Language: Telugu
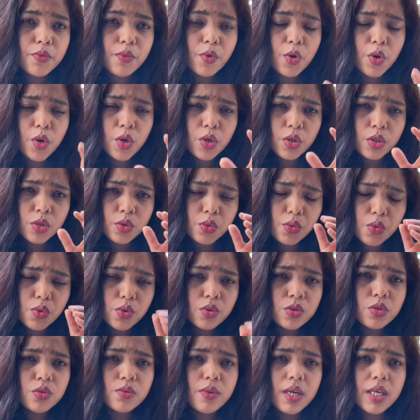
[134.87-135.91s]
ఒక్క
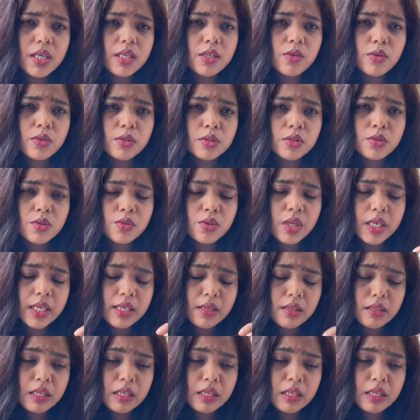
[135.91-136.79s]
రోజు వాళ్ళకి వస్తున్న